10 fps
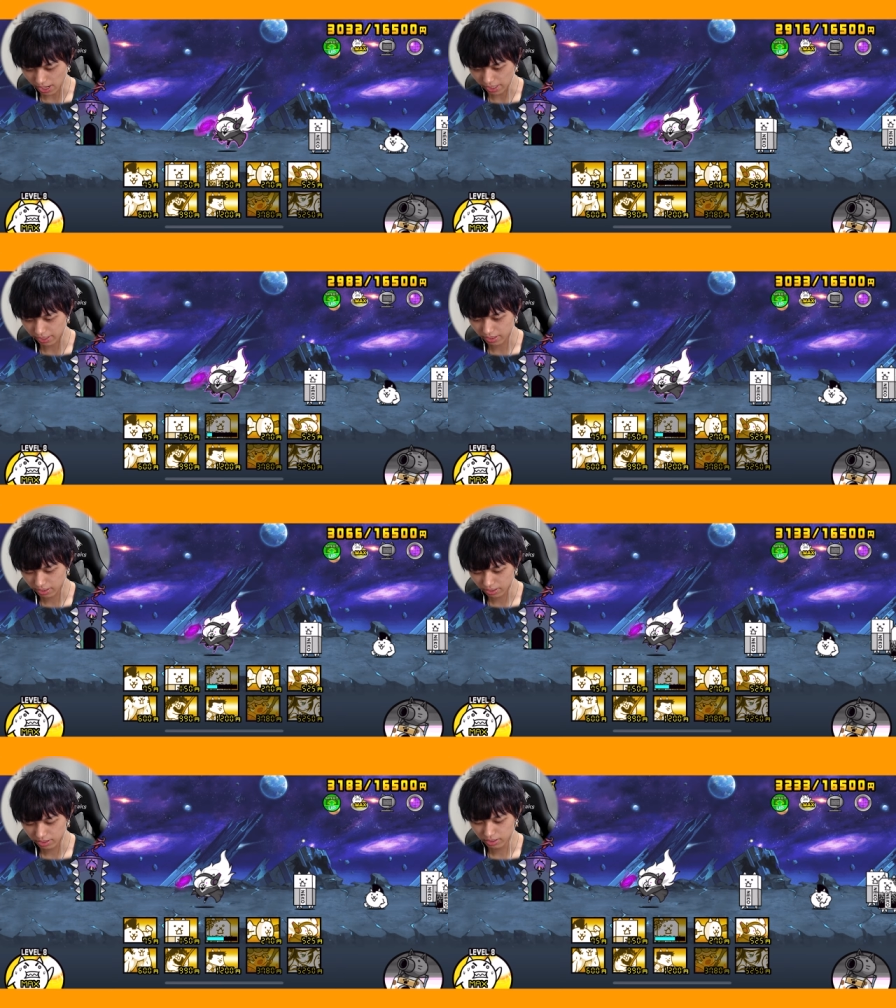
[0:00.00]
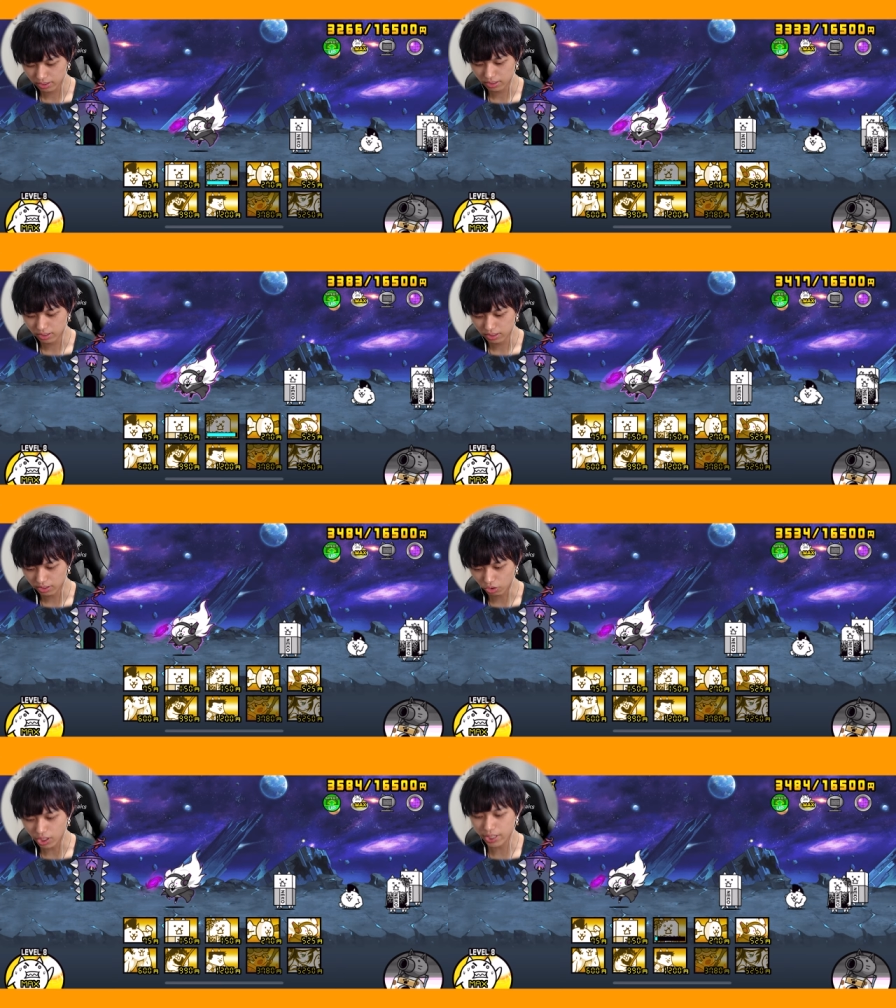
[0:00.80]
い。
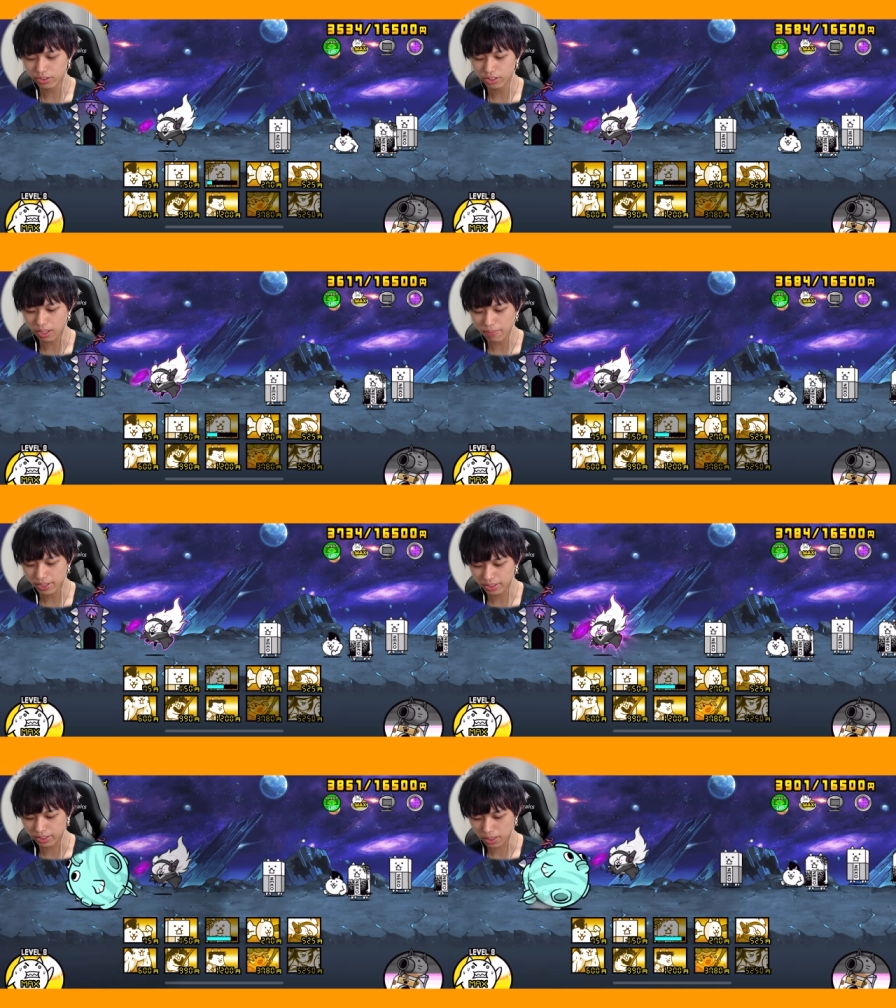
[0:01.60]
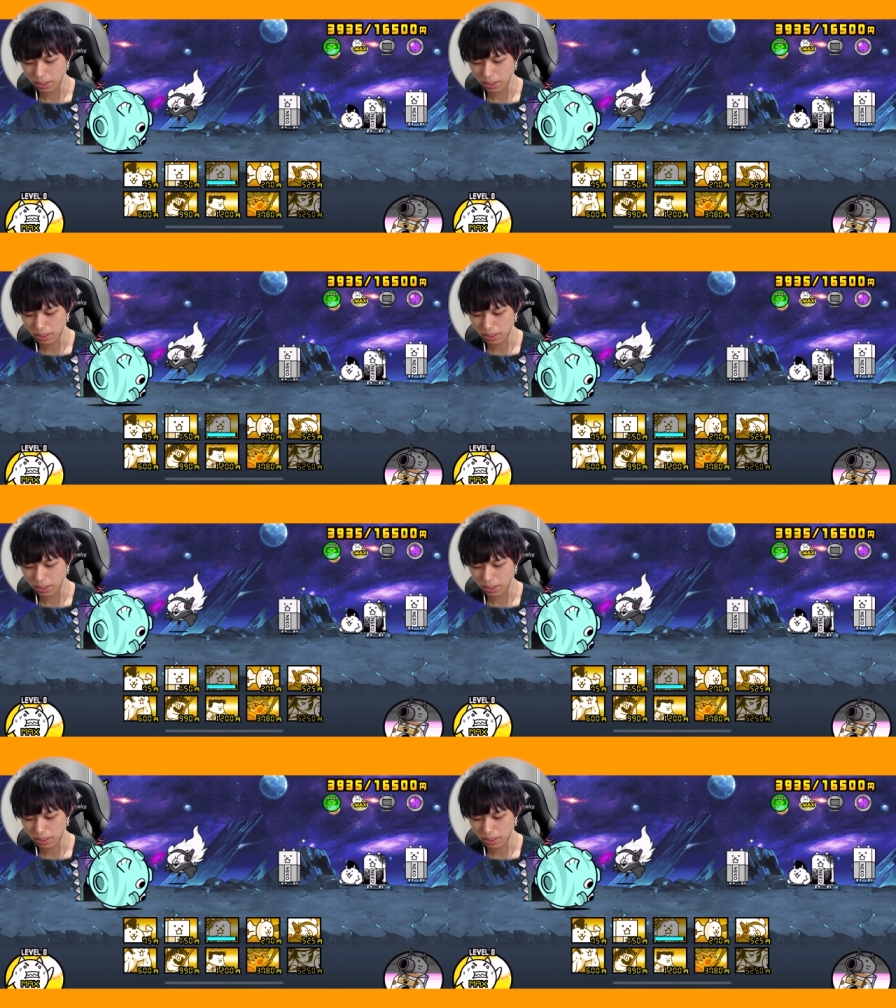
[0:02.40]
で、お金を貯める。